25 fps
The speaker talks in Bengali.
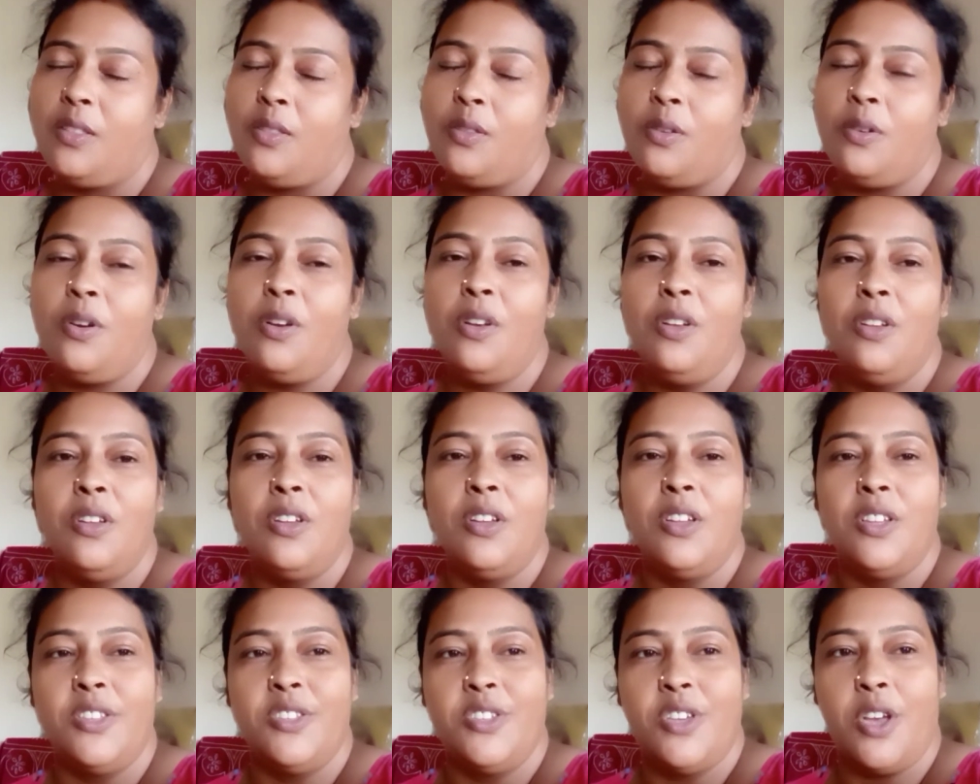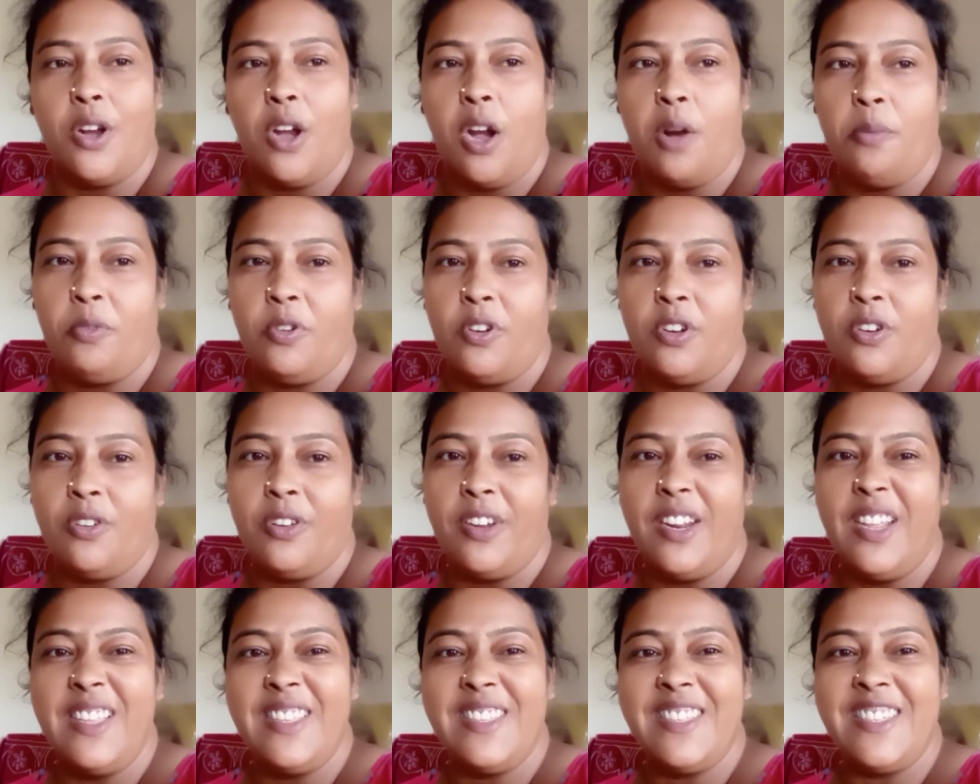তো ঝটাপট
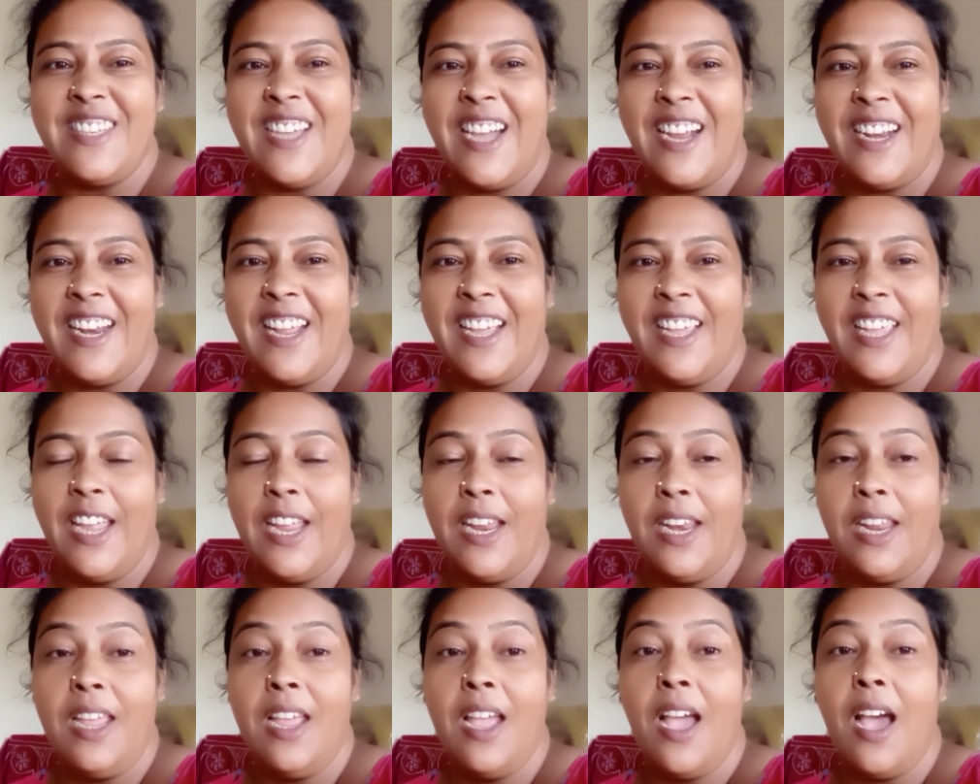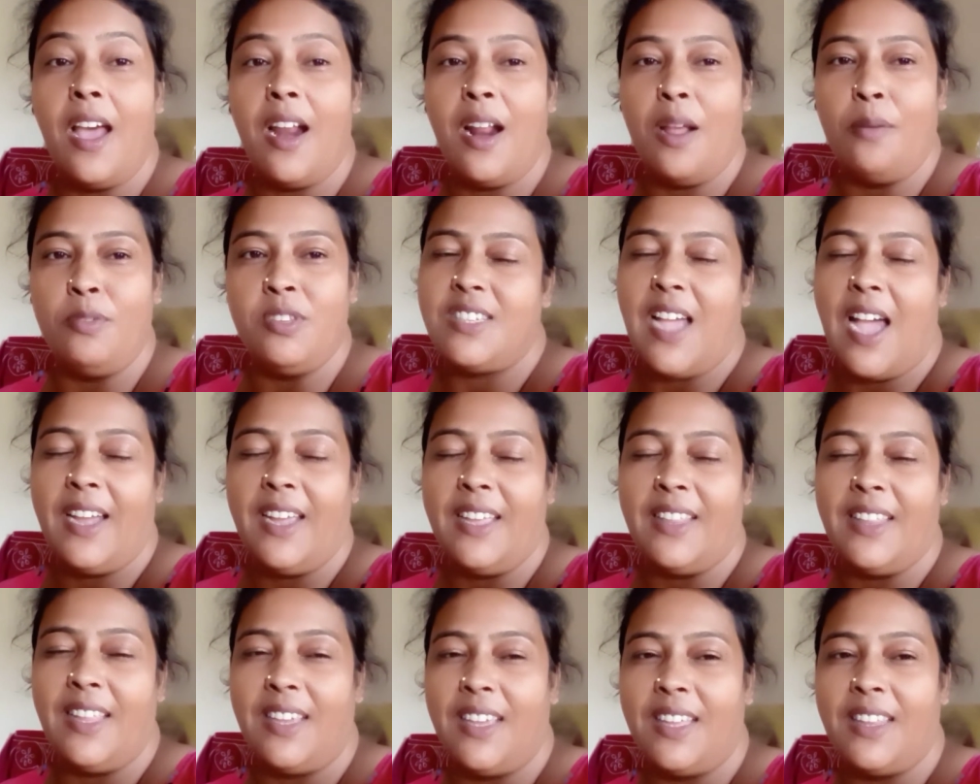করে চাটা খেয়ে নিই আর আমি
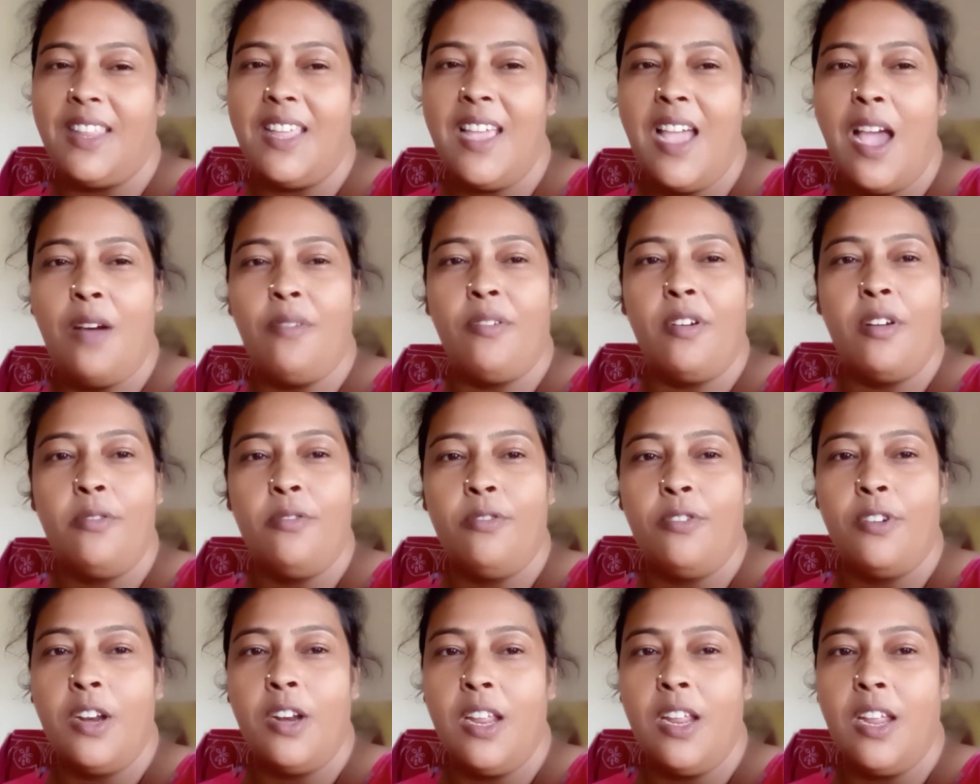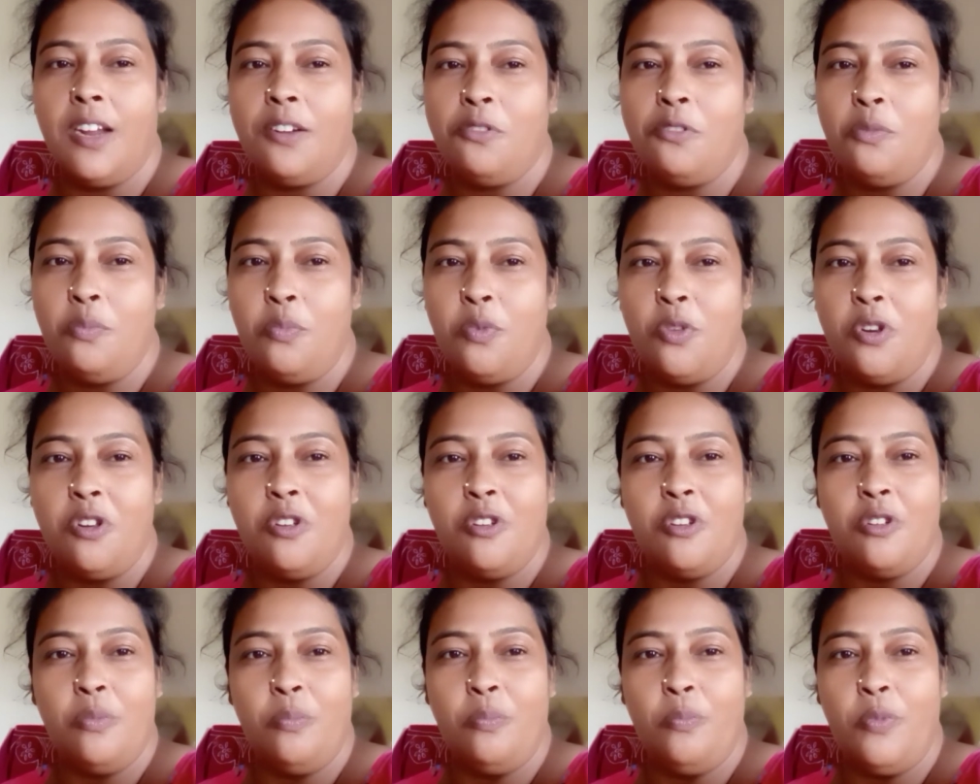খেতে খেতে আমার ফোনে একটু প্রিয়
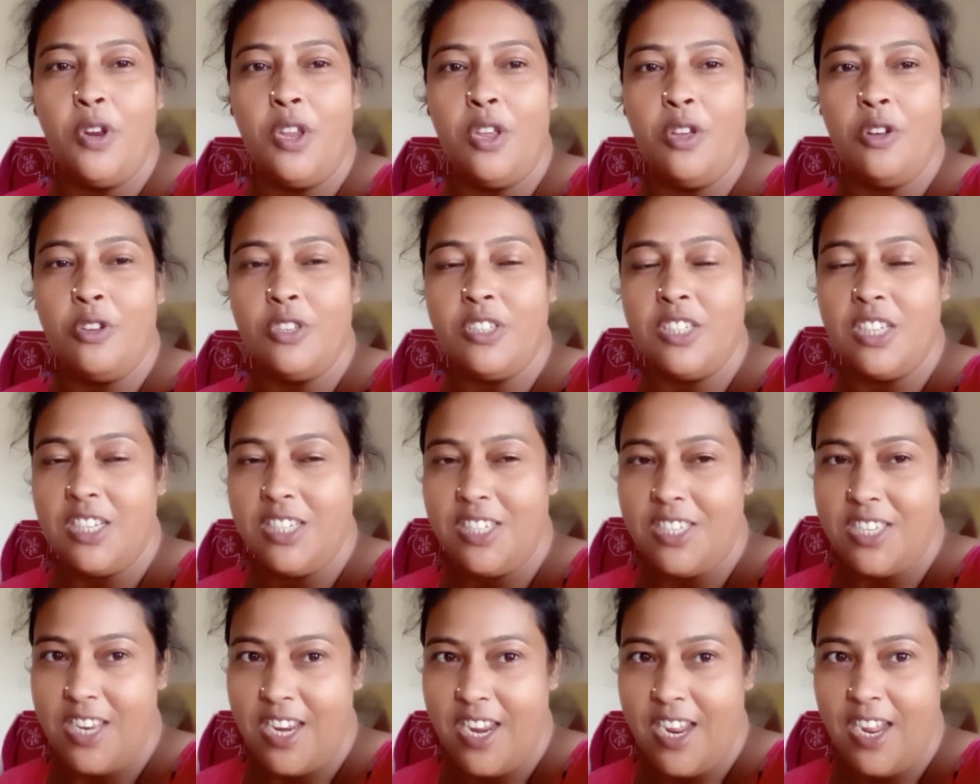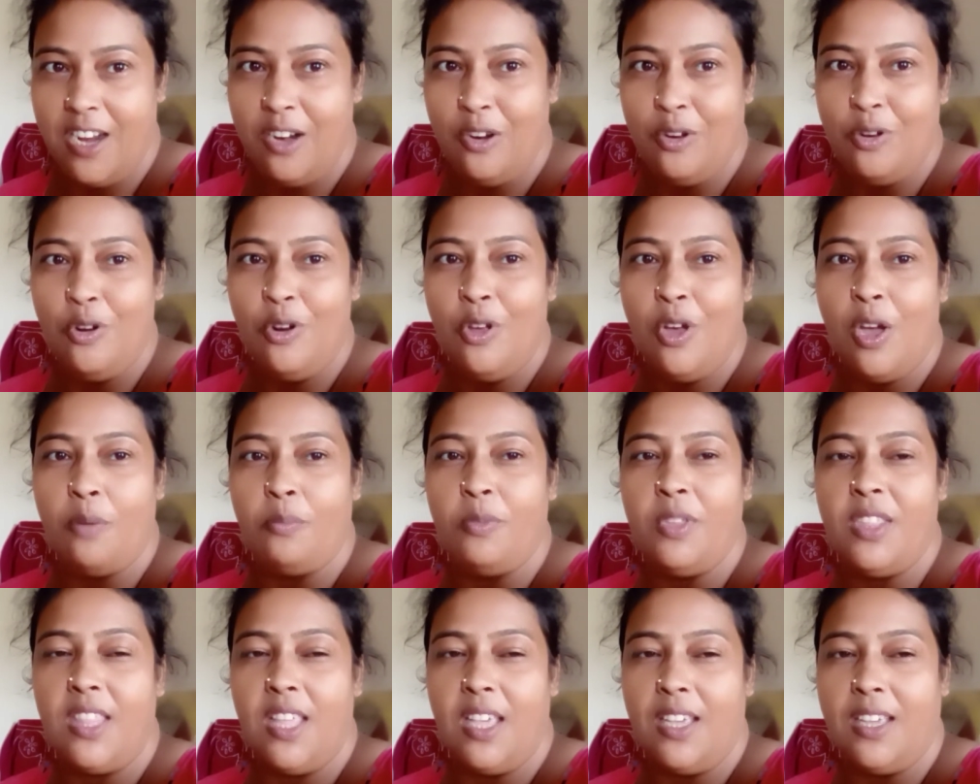প্রিয় যে সিরিয়ালগুলো আমি
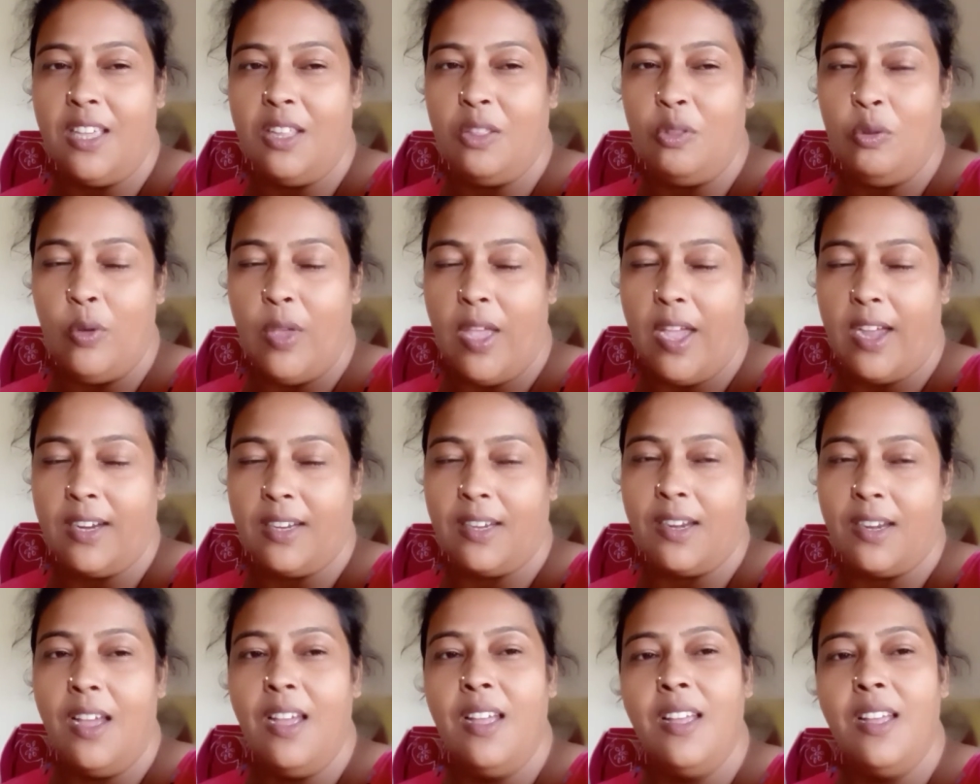দেখি দু একটা